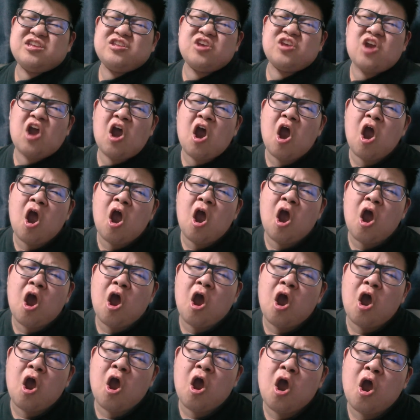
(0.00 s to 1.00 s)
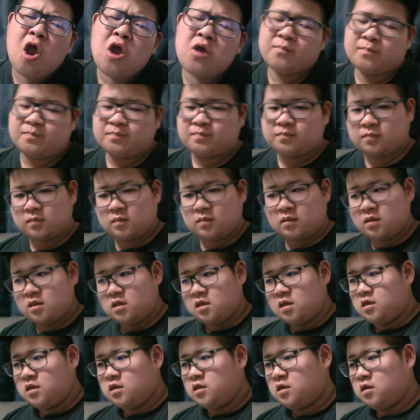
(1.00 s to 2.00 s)
よー
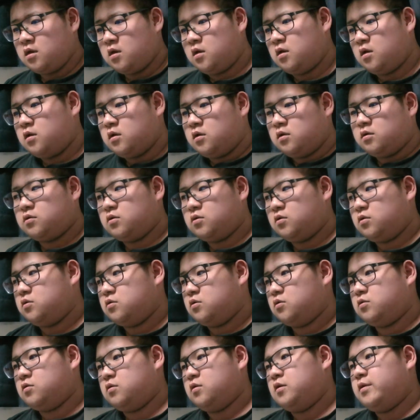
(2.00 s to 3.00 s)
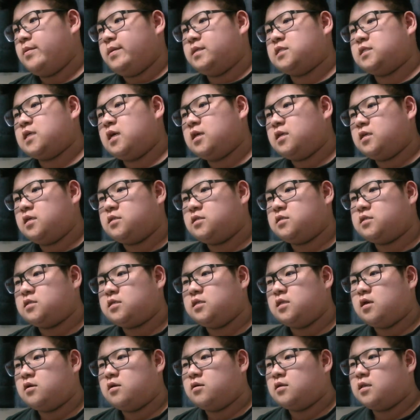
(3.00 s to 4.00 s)
ということで、まあ、最近好き
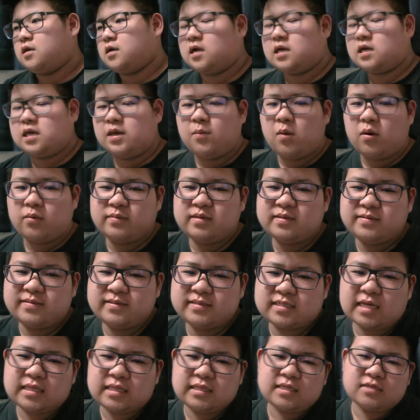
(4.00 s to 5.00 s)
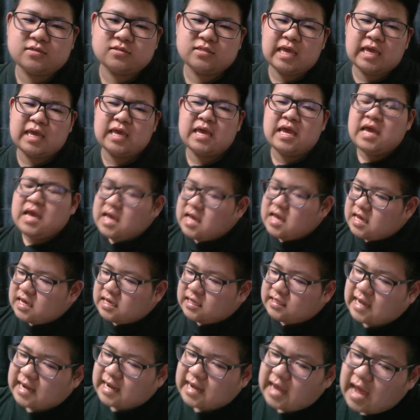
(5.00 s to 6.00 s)
なのは、なんか、ケモミニチャンネルで、
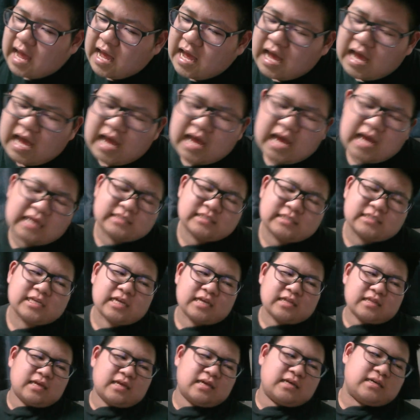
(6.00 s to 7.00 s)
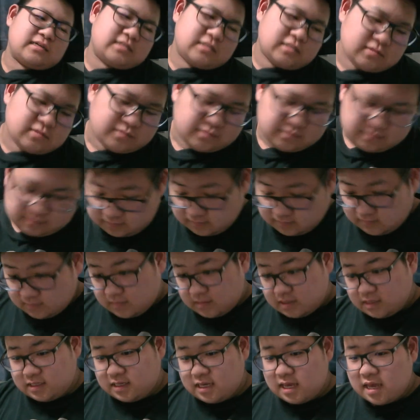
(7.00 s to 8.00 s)
なんか、ちゃ、
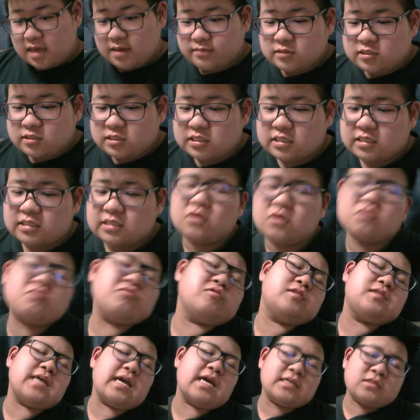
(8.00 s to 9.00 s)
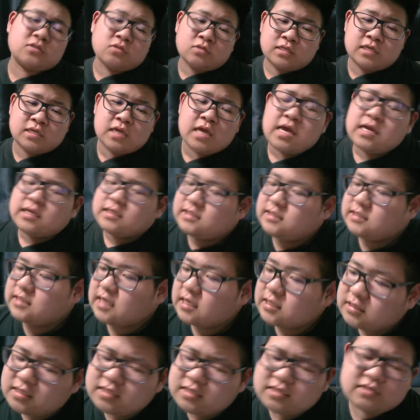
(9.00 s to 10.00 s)
ゲーム実況の最初に自
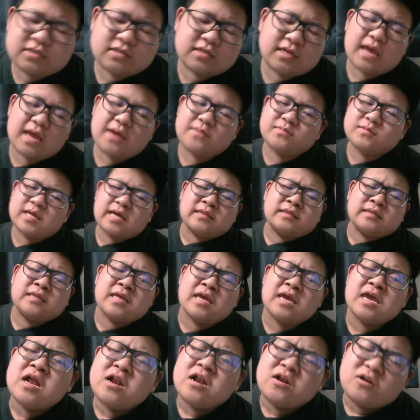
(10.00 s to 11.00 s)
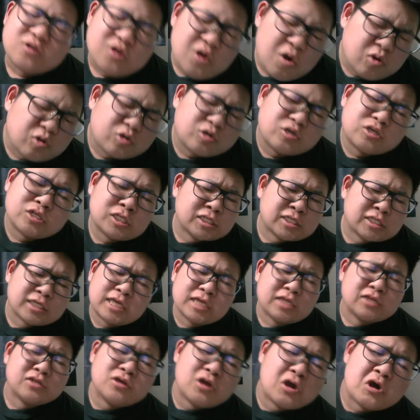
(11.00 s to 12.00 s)
殺級ゲームなんてロックすぎ
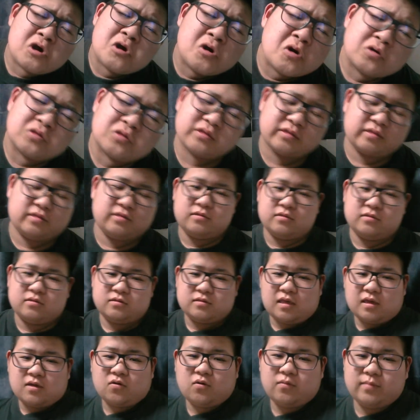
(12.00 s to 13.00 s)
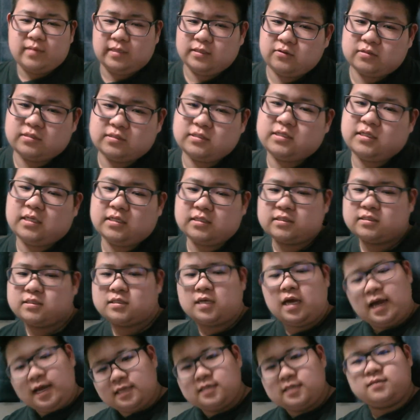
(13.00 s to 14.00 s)
るよっていうね、コメント好きです。
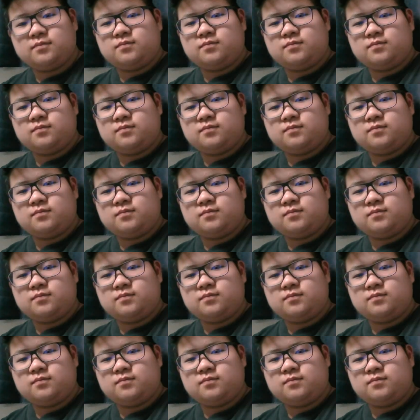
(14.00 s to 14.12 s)
はい。